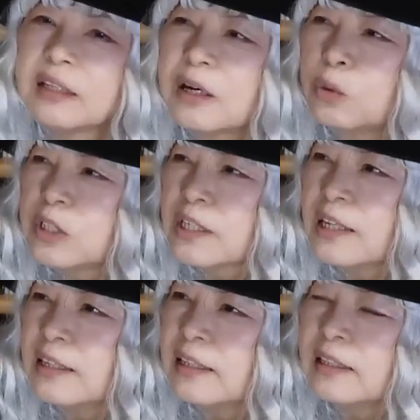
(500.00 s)
タコじゃな
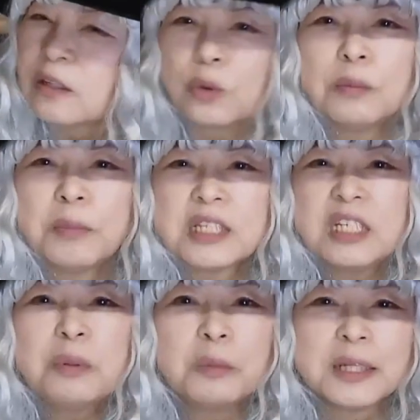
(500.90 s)
いな、なんだろう。まあ、
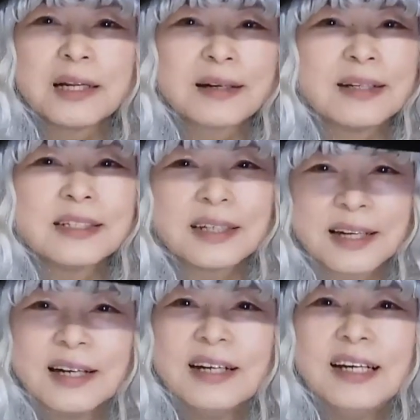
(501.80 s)
チボみたいな感じか
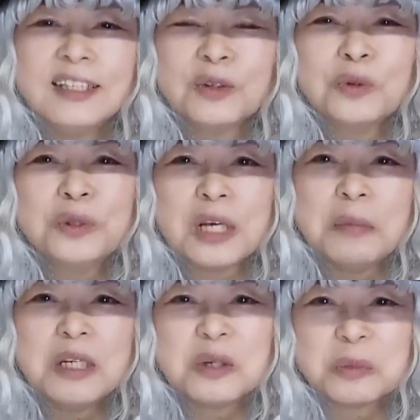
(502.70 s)
な。えそういうふうな
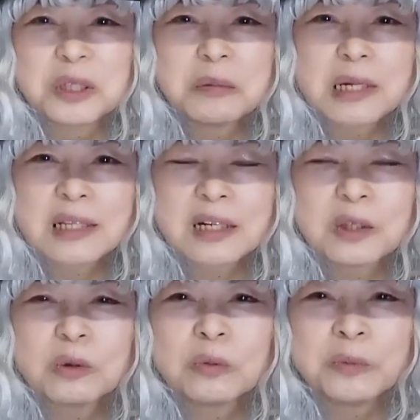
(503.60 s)
イメージを持ってもらったらいい
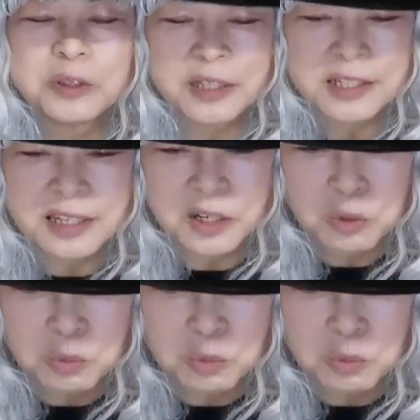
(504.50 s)
と思うんですけれ